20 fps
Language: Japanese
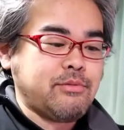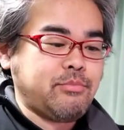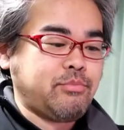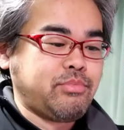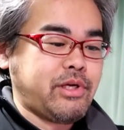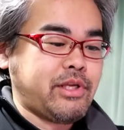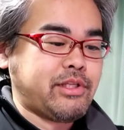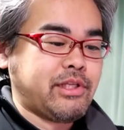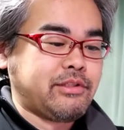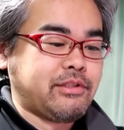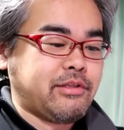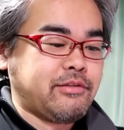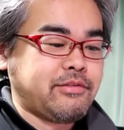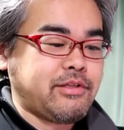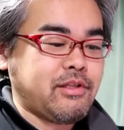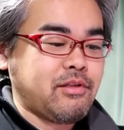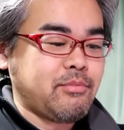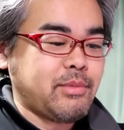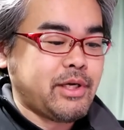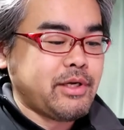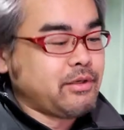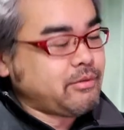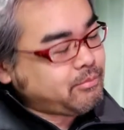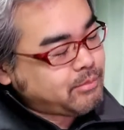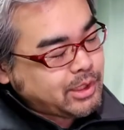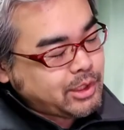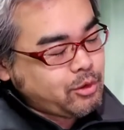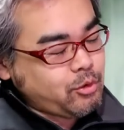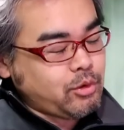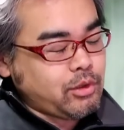いプレイだったんですけど、まあ、
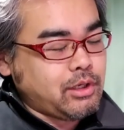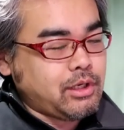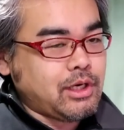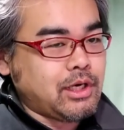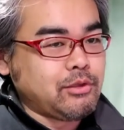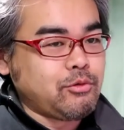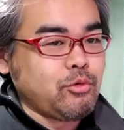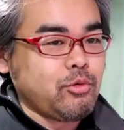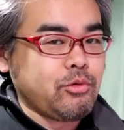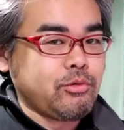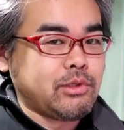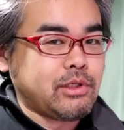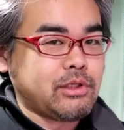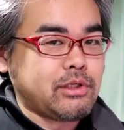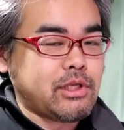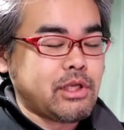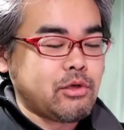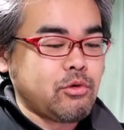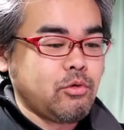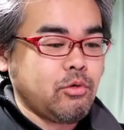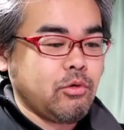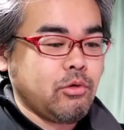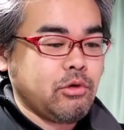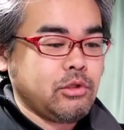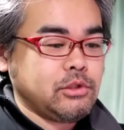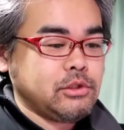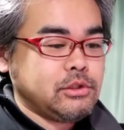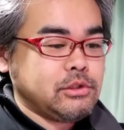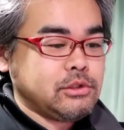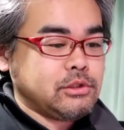マリオカートをなんか結構
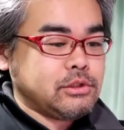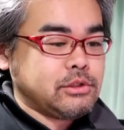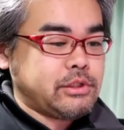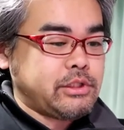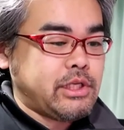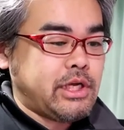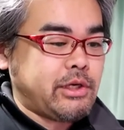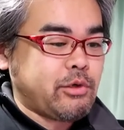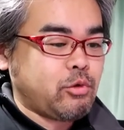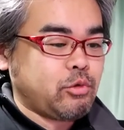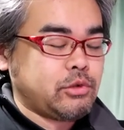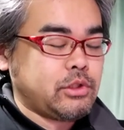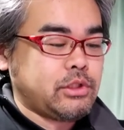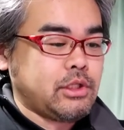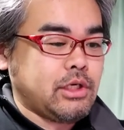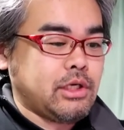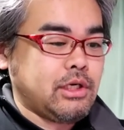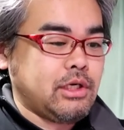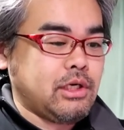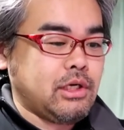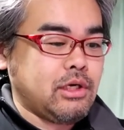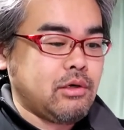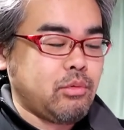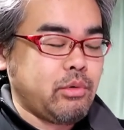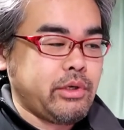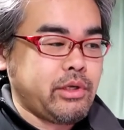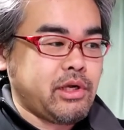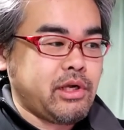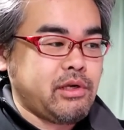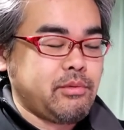やり込んでた
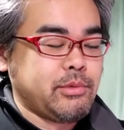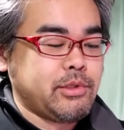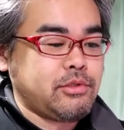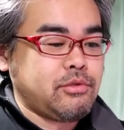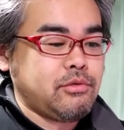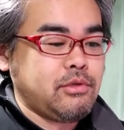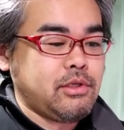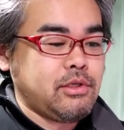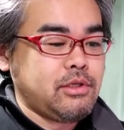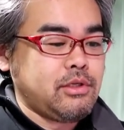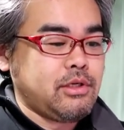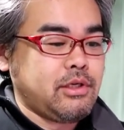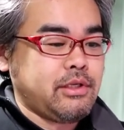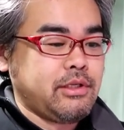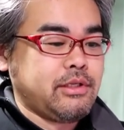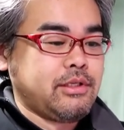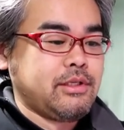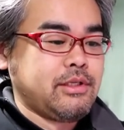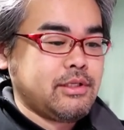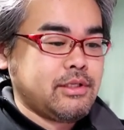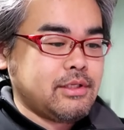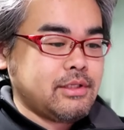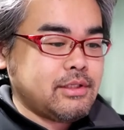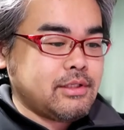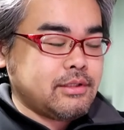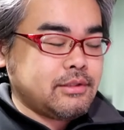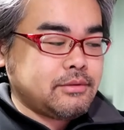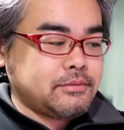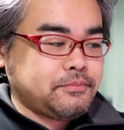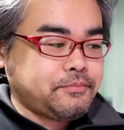覚えがありますね。はい
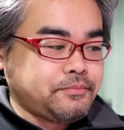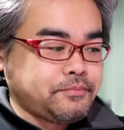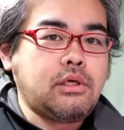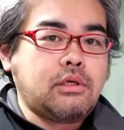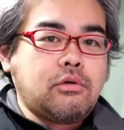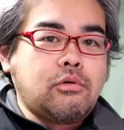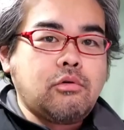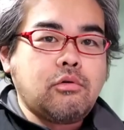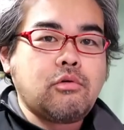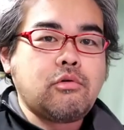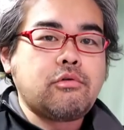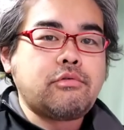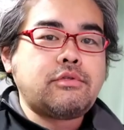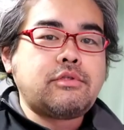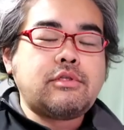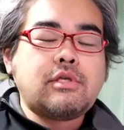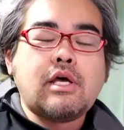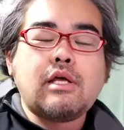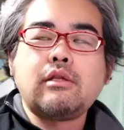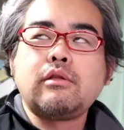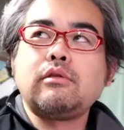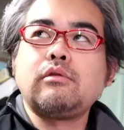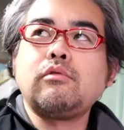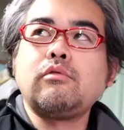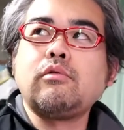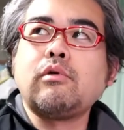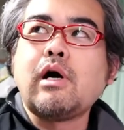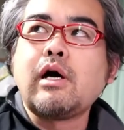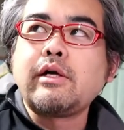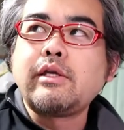えー、高
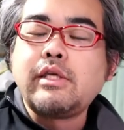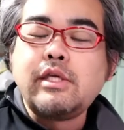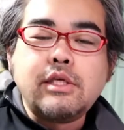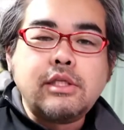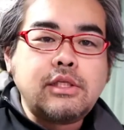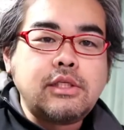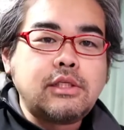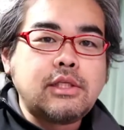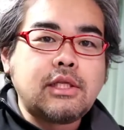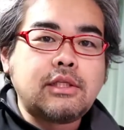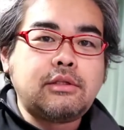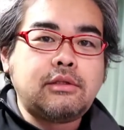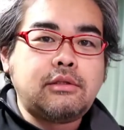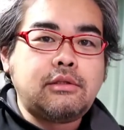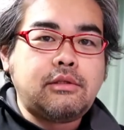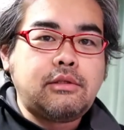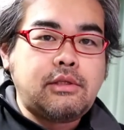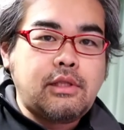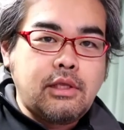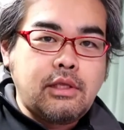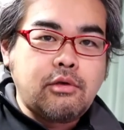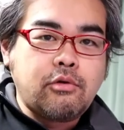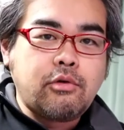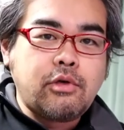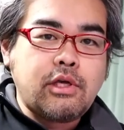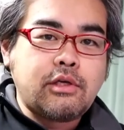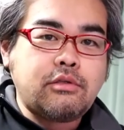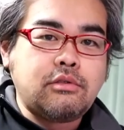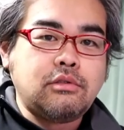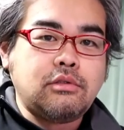3の秋になってよう
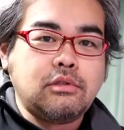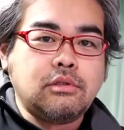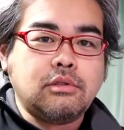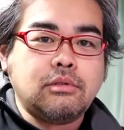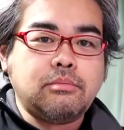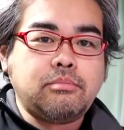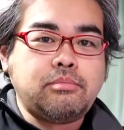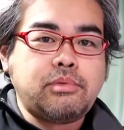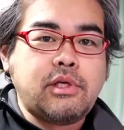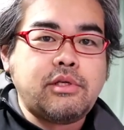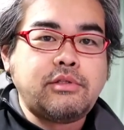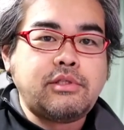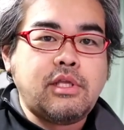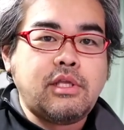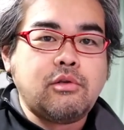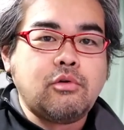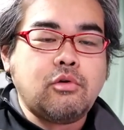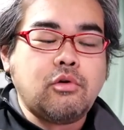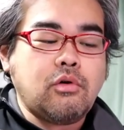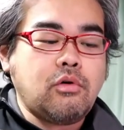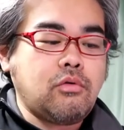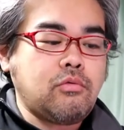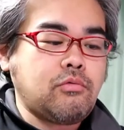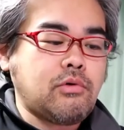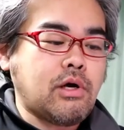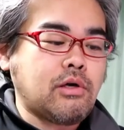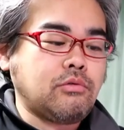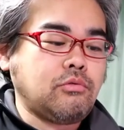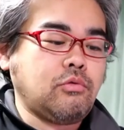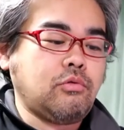やくプレステの
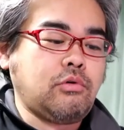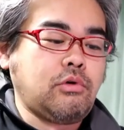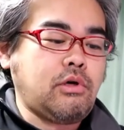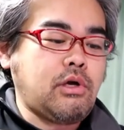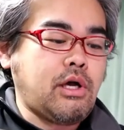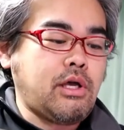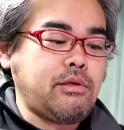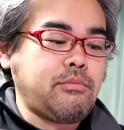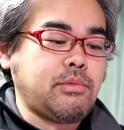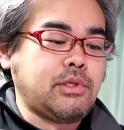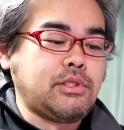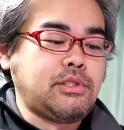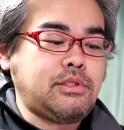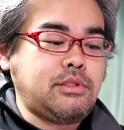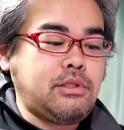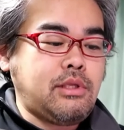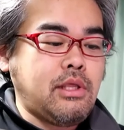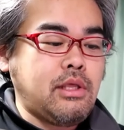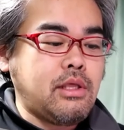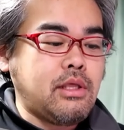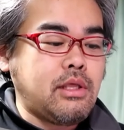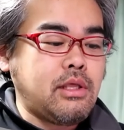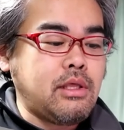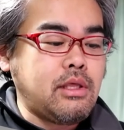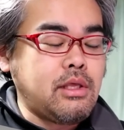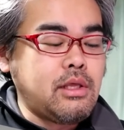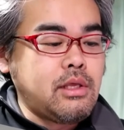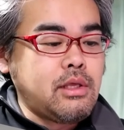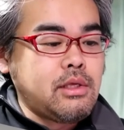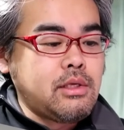パンを買いまして
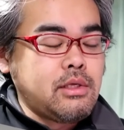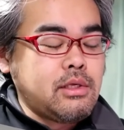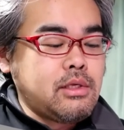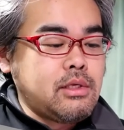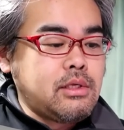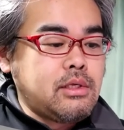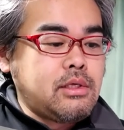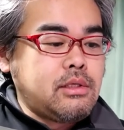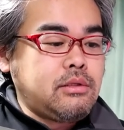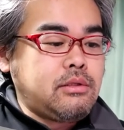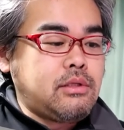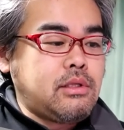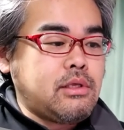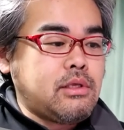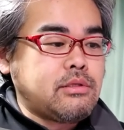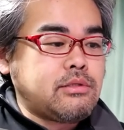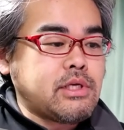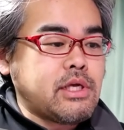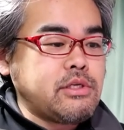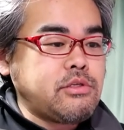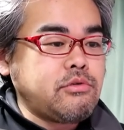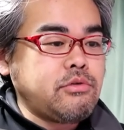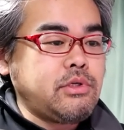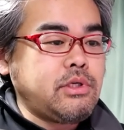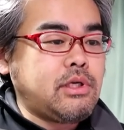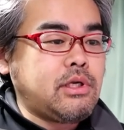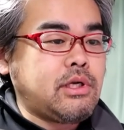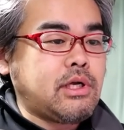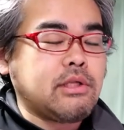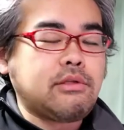で最初
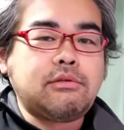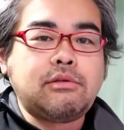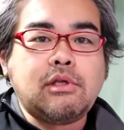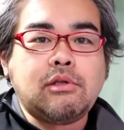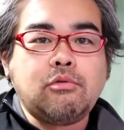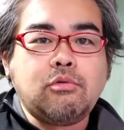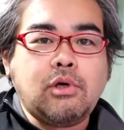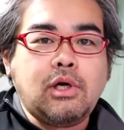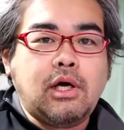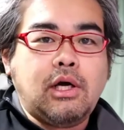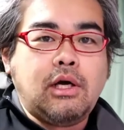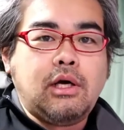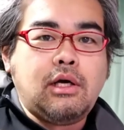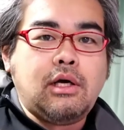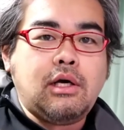に買ったのが